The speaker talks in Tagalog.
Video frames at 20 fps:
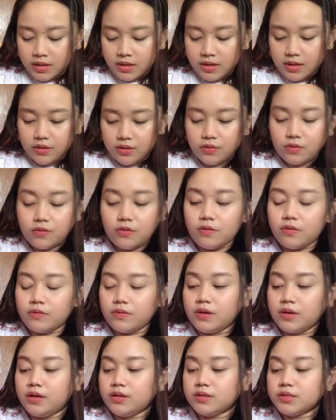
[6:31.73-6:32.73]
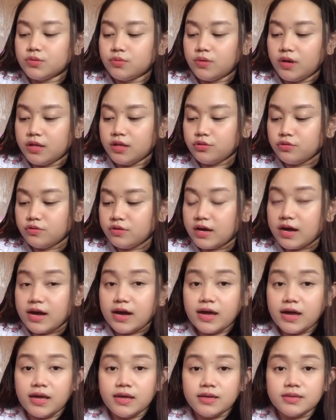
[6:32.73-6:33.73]
Okay. So, ito
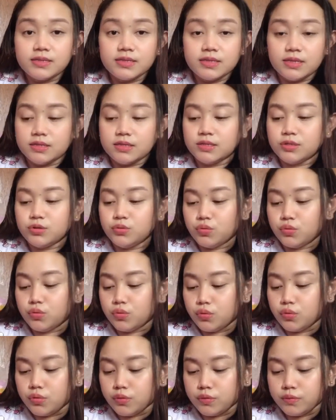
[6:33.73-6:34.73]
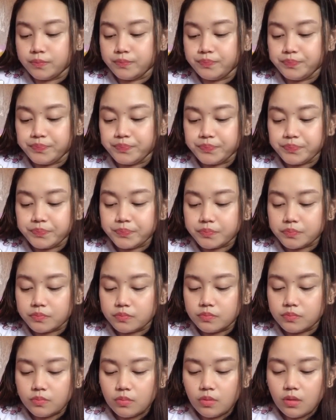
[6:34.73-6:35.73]
guys is yung
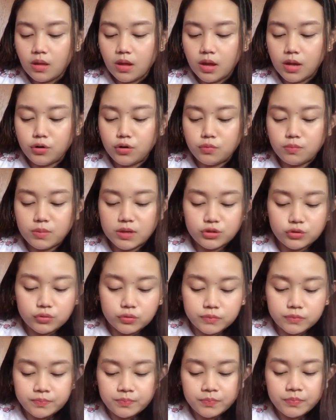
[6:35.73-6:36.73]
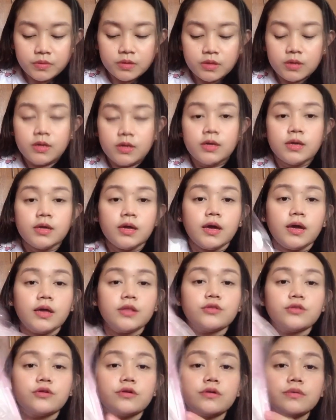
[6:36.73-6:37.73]
ano ba to?
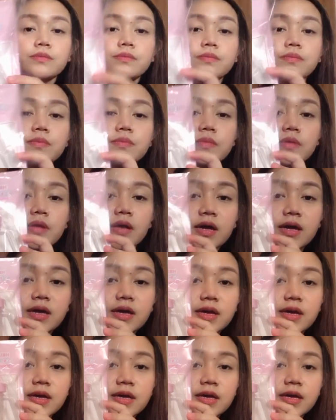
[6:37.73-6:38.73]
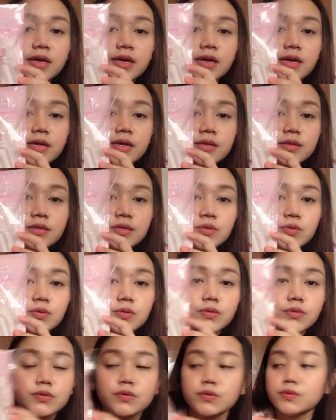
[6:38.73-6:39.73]
Ito. Ayan. So,
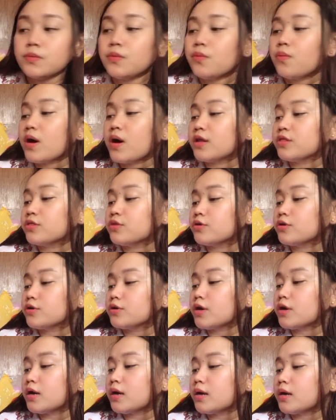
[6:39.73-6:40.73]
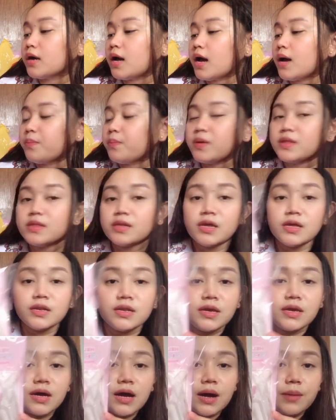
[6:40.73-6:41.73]
water, uh, happy
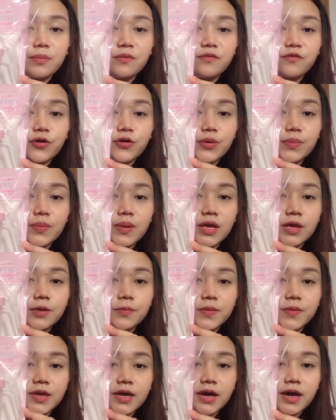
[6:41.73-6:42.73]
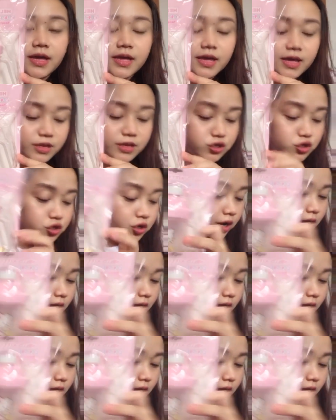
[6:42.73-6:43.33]
training cup for baby. Ayan siya.